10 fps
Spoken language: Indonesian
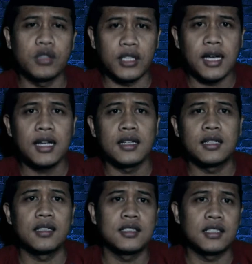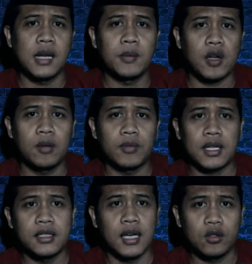urut ya. E, di dalam kolom
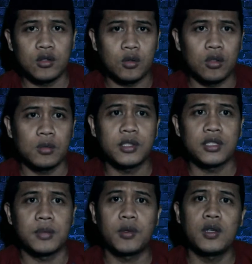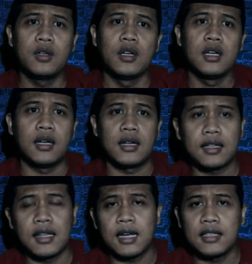tadi harus urut meskipun
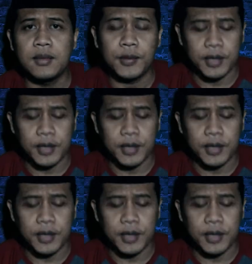letaknya